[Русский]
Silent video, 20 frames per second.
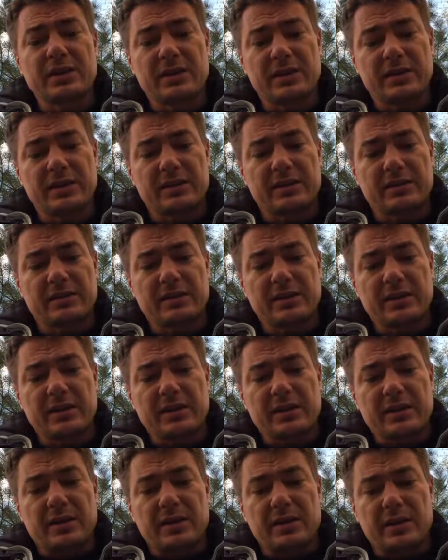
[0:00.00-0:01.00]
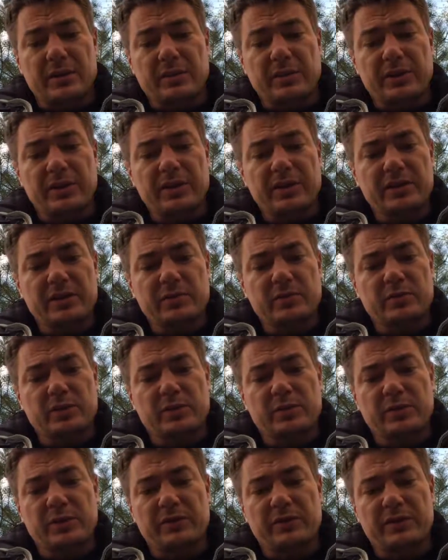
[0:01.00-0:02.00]
клиент – а по ней ты
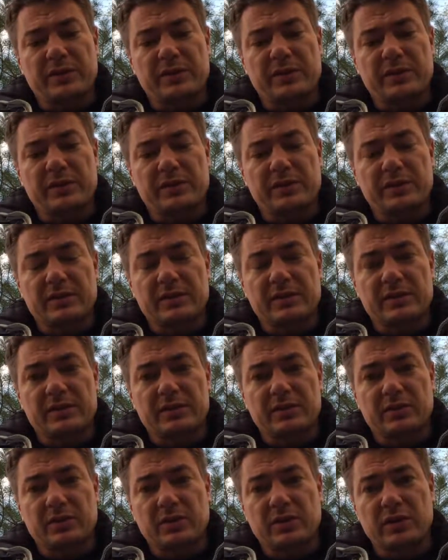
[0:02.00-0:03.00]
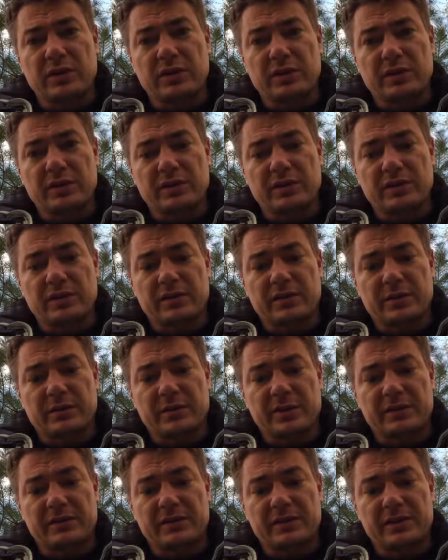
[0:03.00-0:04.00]
можешь приводить а, других э,
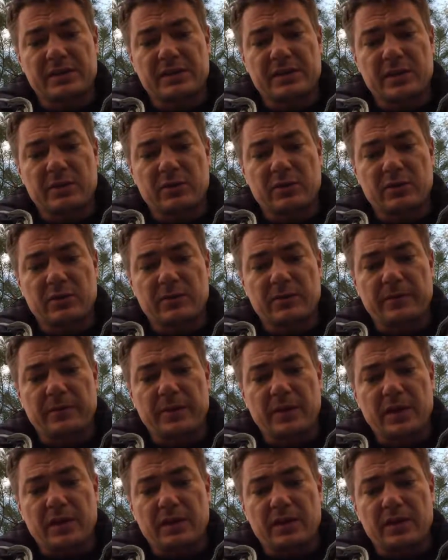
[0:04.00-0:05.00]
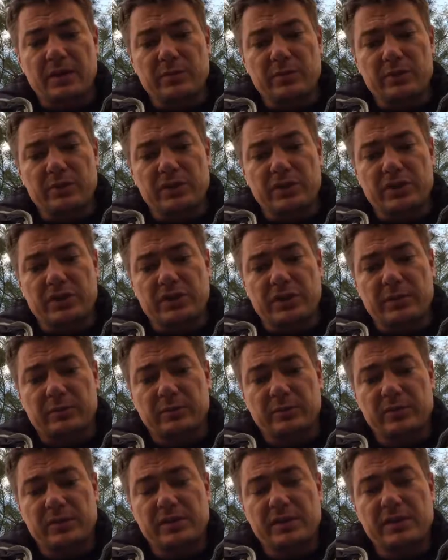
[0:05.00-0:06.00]
ребят в систему и будешь там,
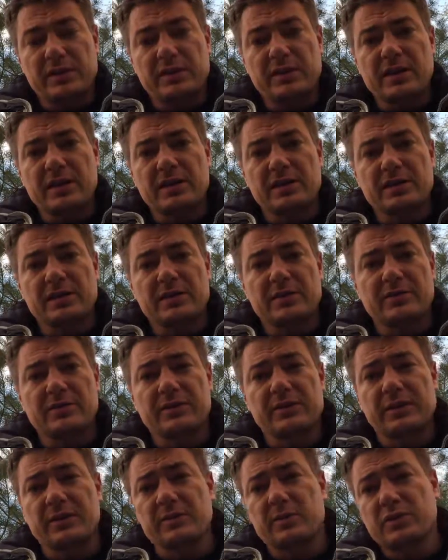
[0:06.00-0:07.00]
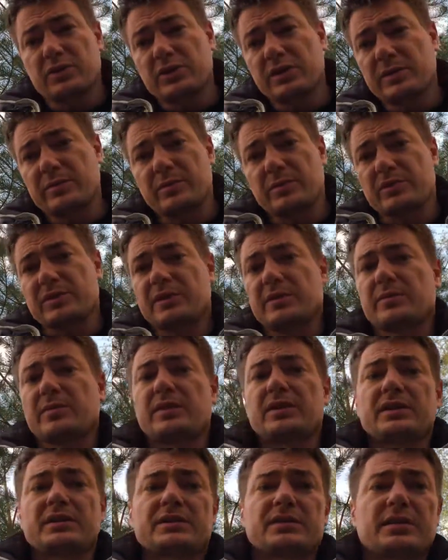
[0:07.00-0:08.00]
ну если не деньги себе выводить, будешь себе просто на
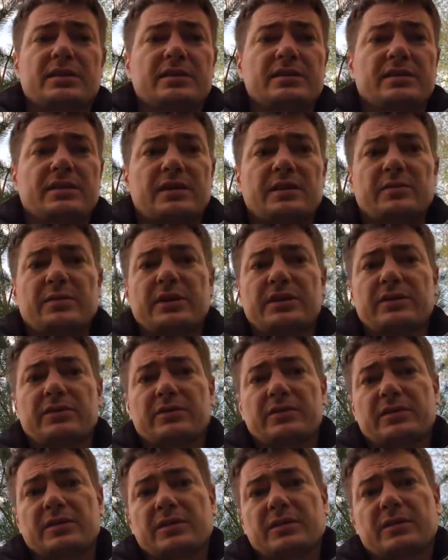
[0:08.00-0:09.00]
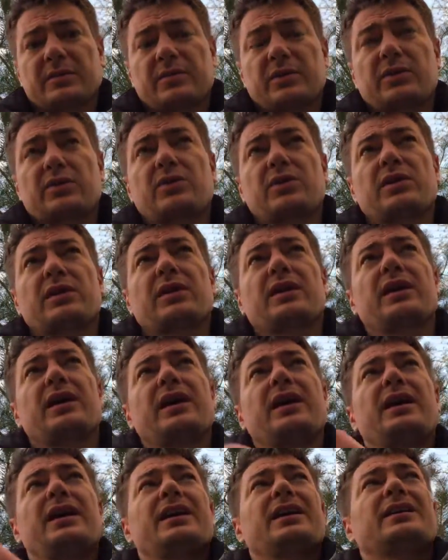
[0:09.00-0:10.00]
баланс деньги зарабатывать, и это прикольно.
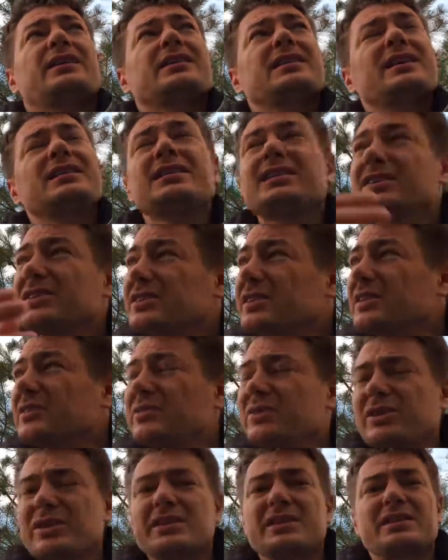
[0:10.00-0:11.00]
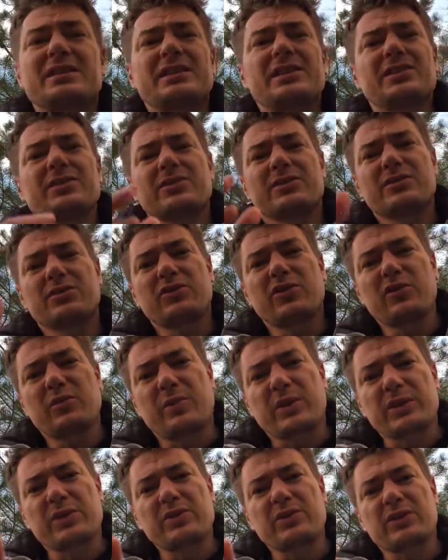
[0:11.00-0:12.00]
Не надо нигде его регистрировать, никакой
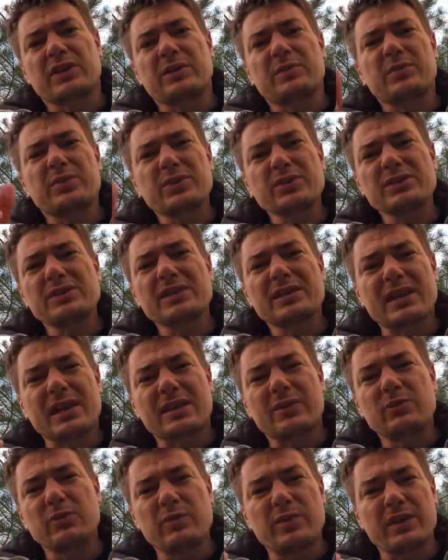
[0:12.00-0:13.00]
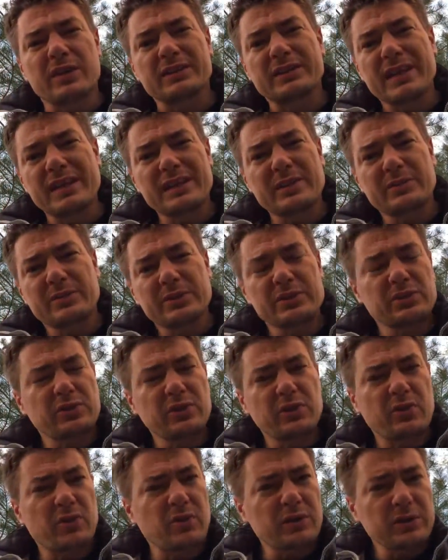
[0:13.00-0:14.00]
партнерке просто как Uber, дайте
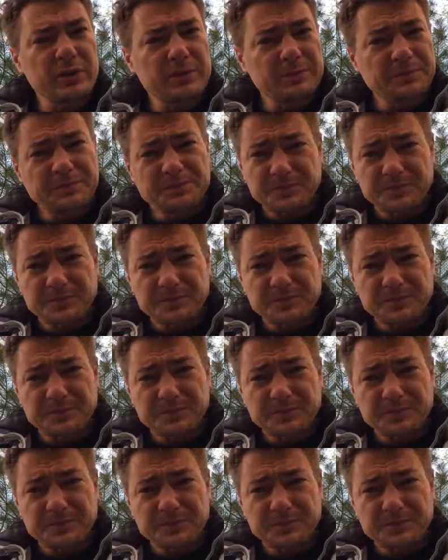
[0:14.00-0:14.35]
простой код,